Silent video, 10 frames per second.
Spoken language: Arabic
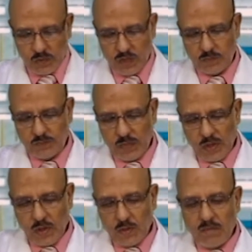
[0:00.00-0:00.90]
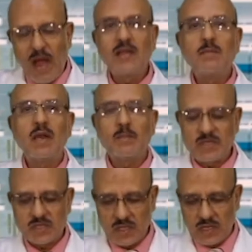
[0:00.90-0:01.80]
طيب بعد ما
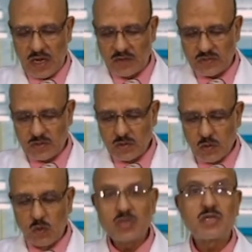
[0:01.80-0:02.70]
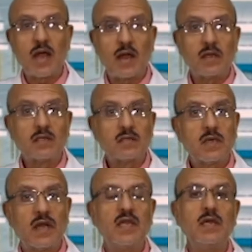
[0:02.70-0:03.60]
لبست الجلافز واشتغل
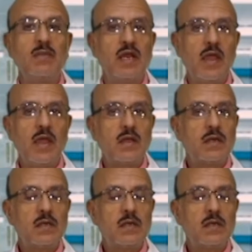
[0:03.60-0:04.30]
هتعمل ايه؟